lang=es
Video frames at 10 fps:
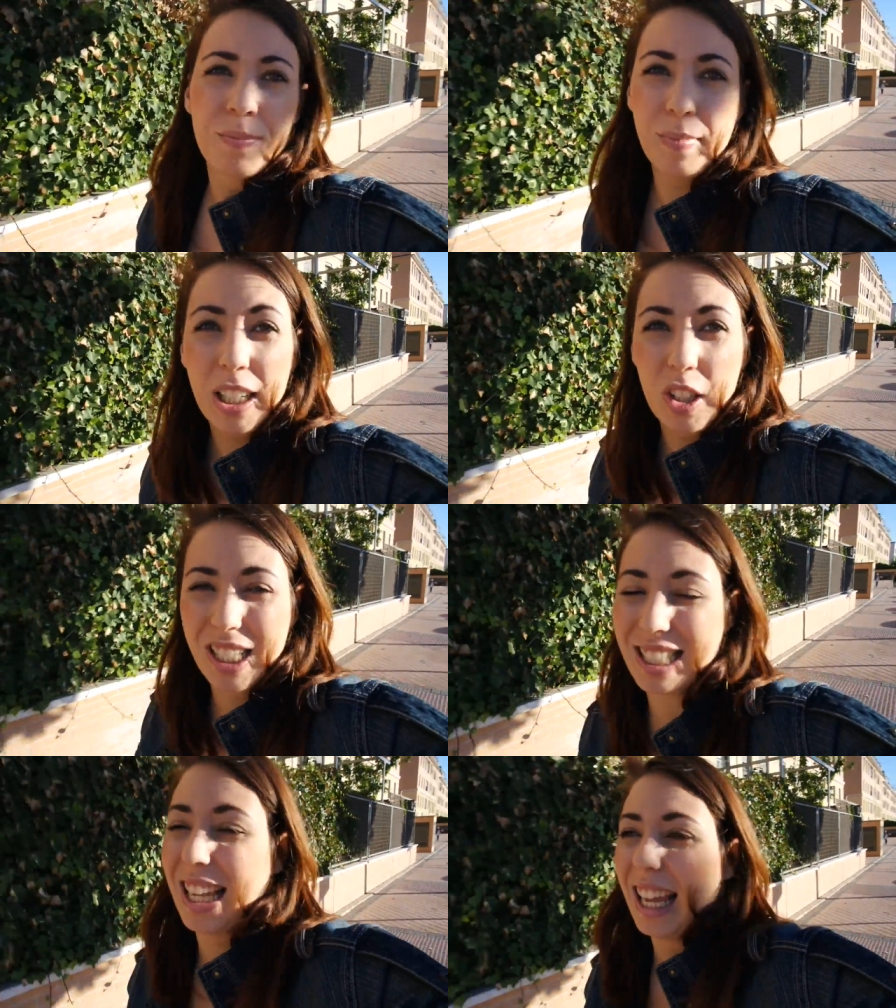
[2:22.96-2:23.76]
mil
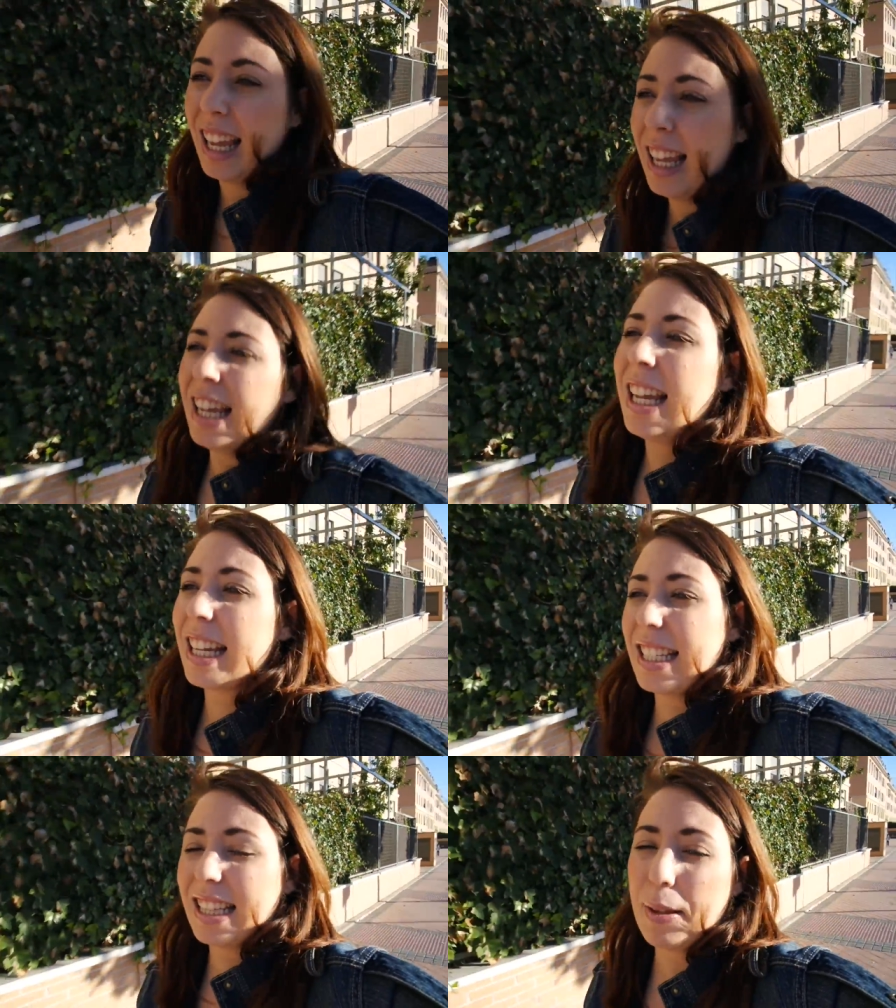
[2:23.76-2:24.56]
cosas que,
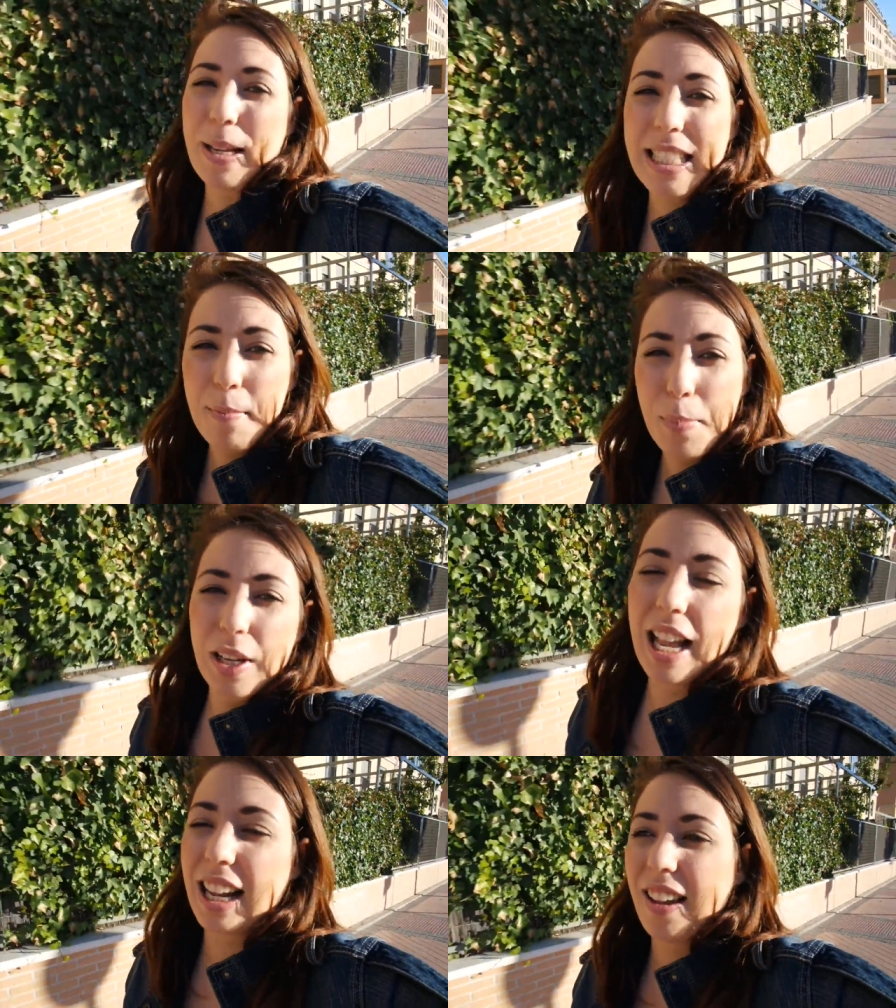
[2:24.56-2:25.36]
que se te pasan
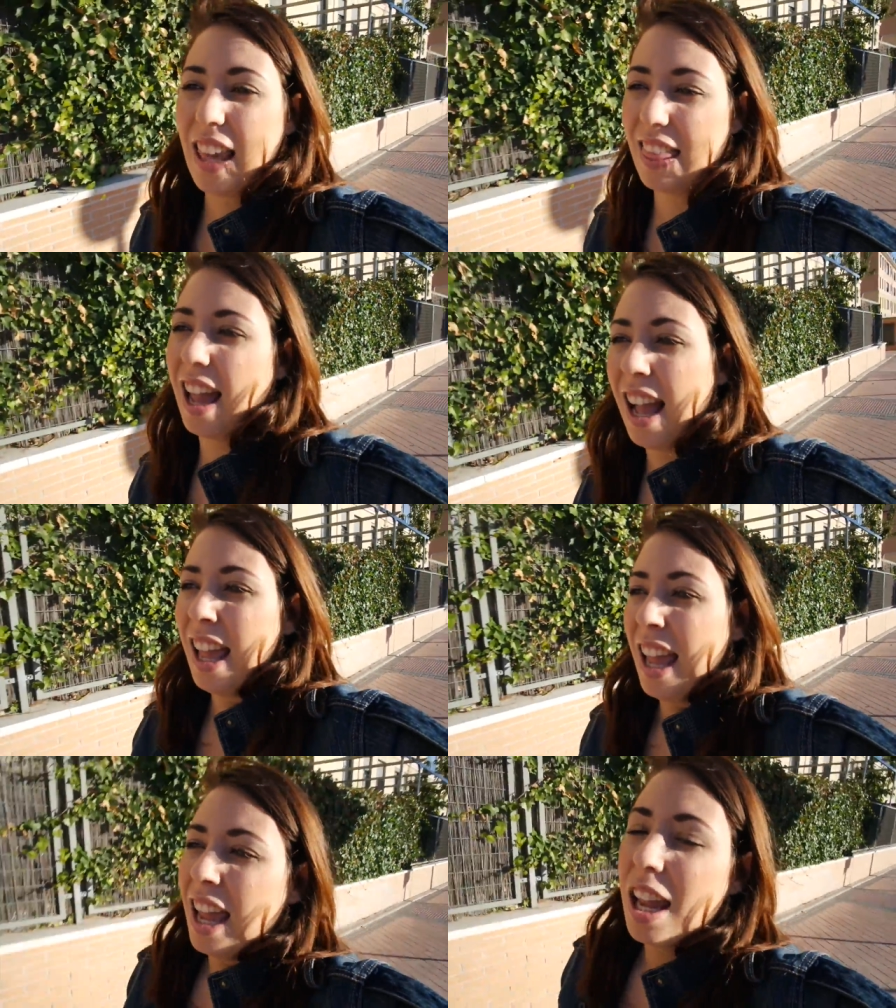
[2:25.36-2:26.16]
por la cabeza
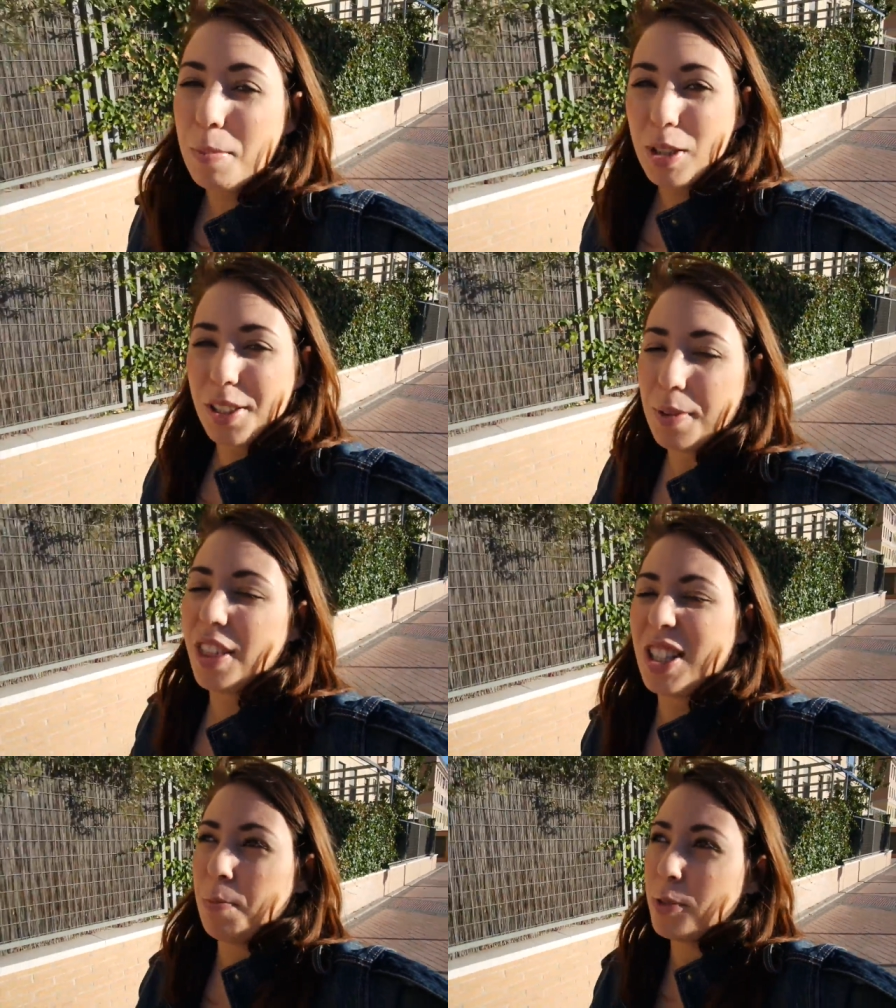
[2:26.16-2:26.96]
y muchas
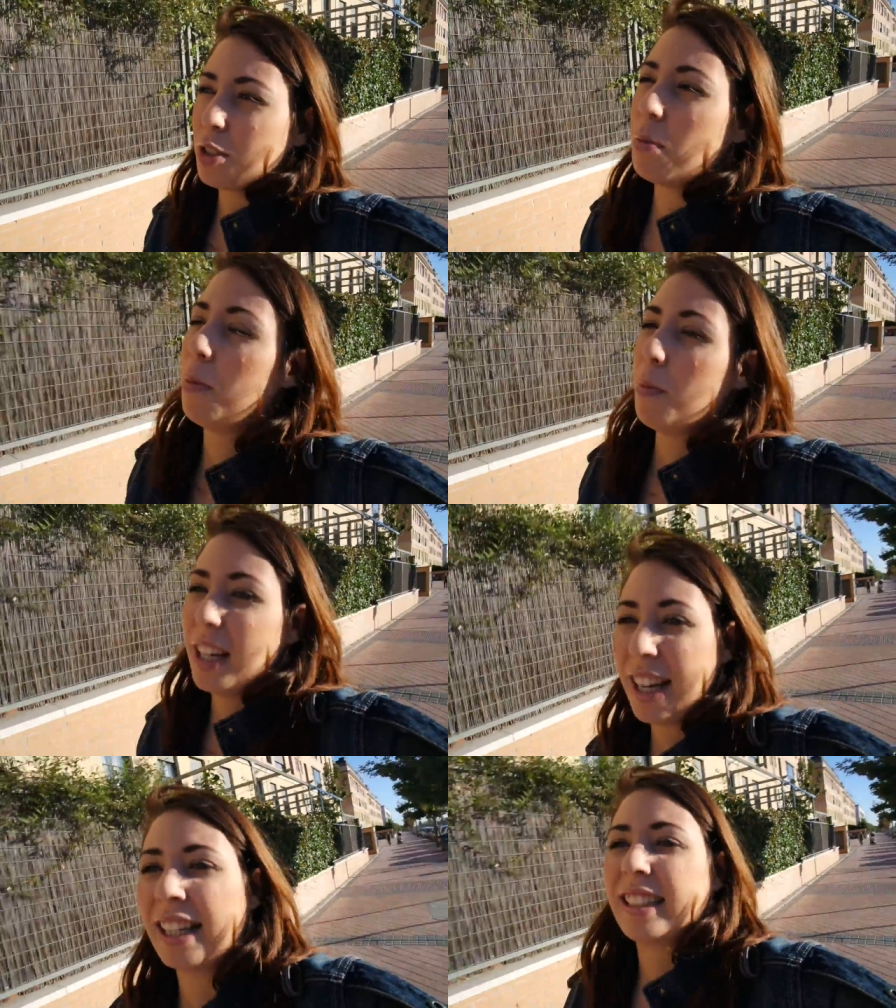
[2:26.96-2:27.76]
veces somos como
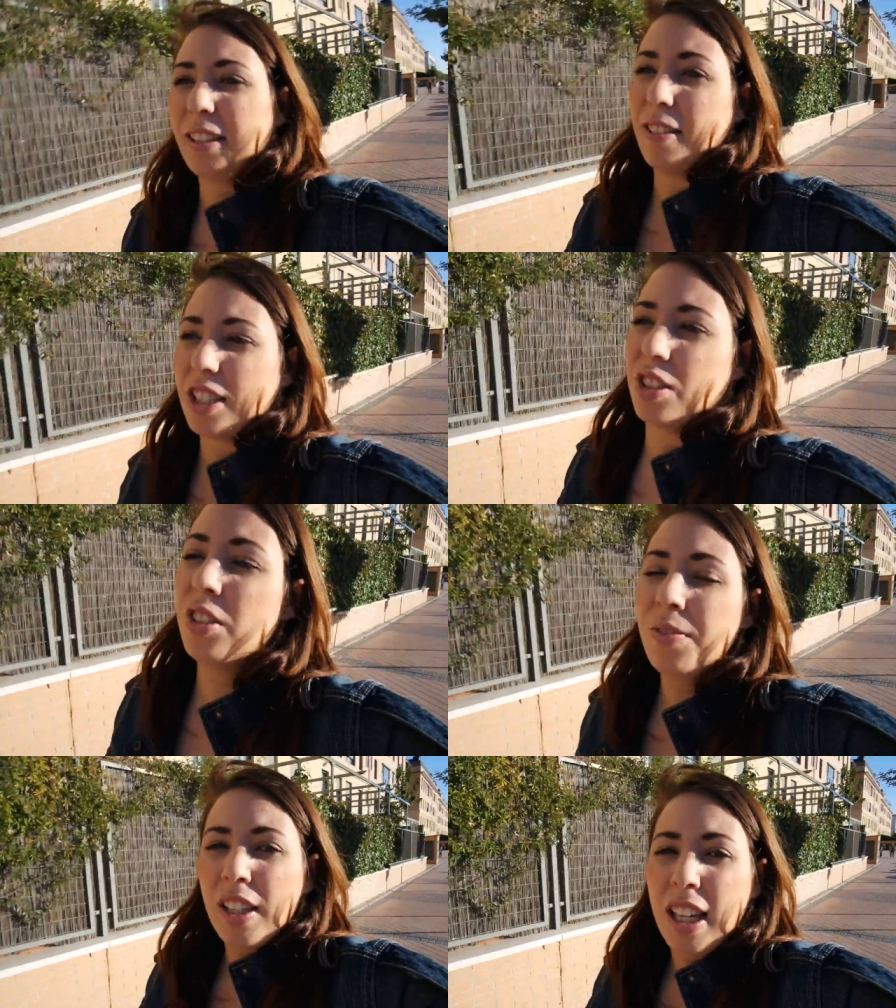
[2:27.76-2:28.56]
muy negativas,
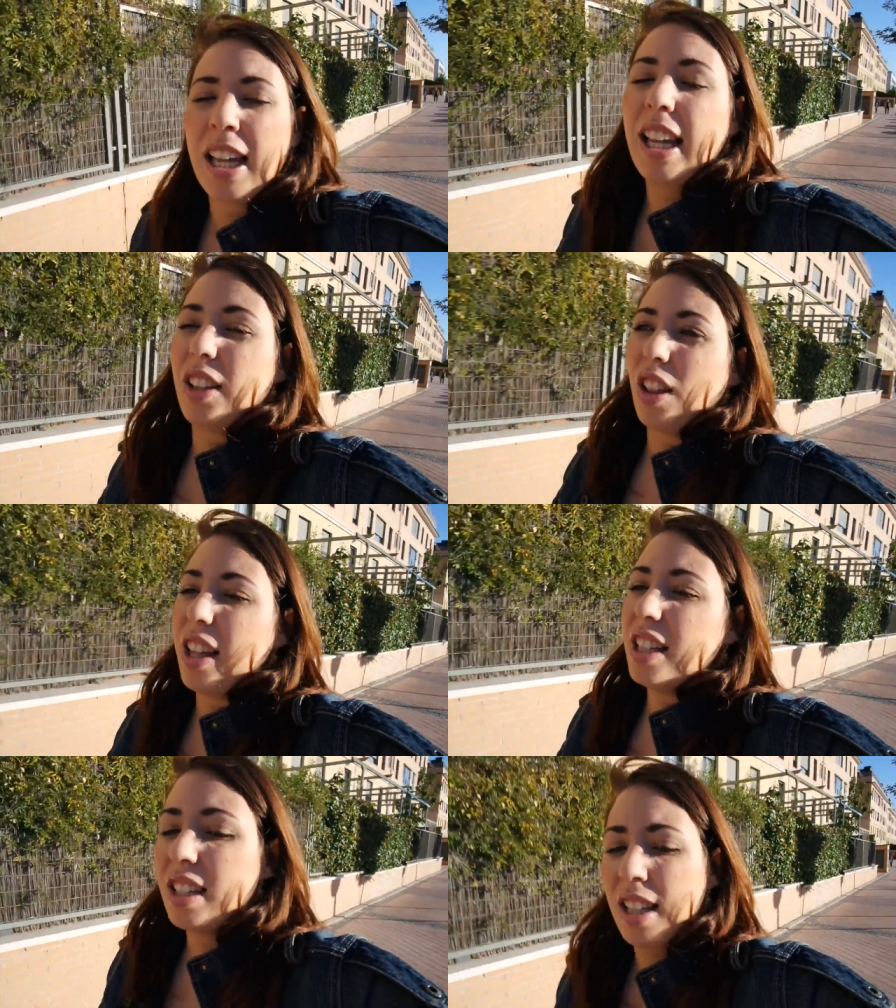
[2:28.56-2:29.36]
¿no?
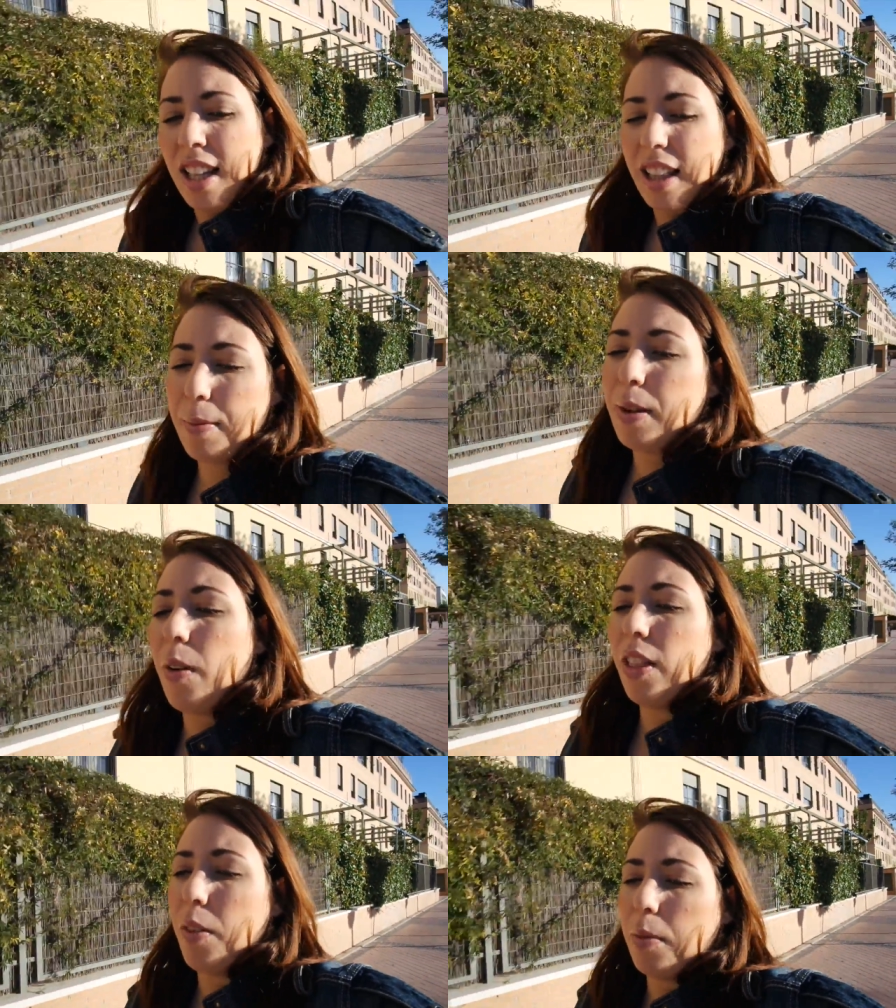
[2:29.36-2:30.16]
Entonces, también
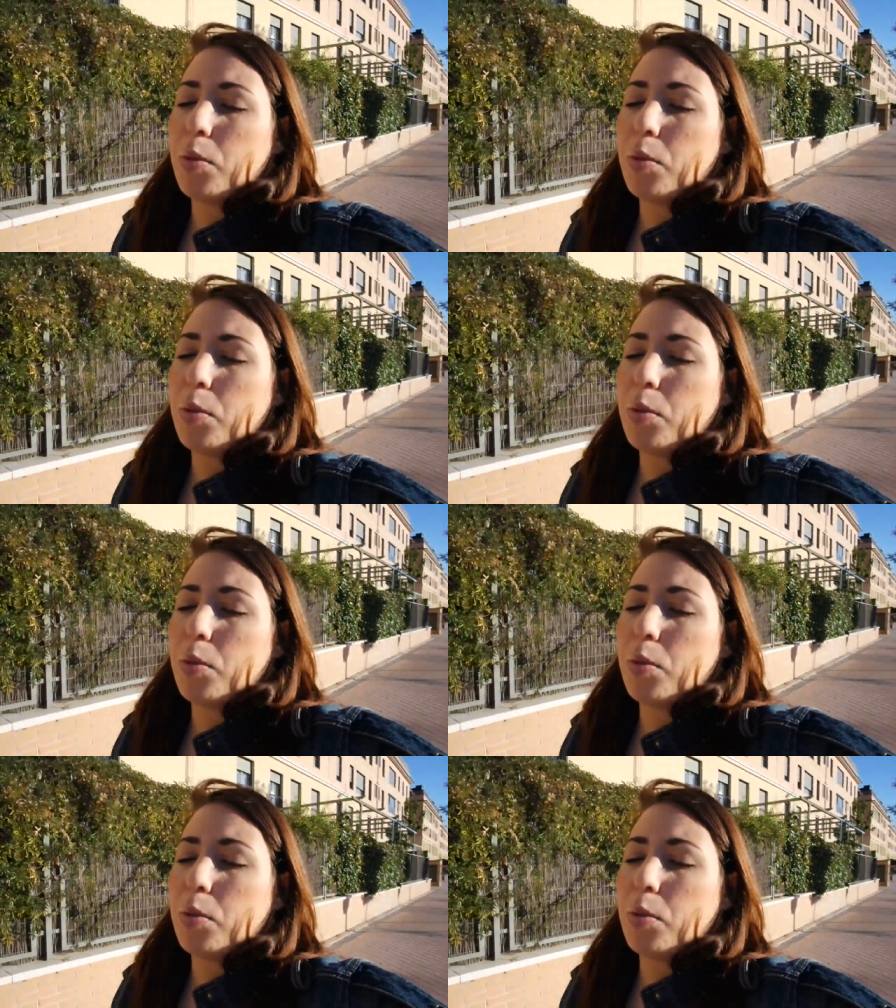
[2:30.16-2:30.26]
cuando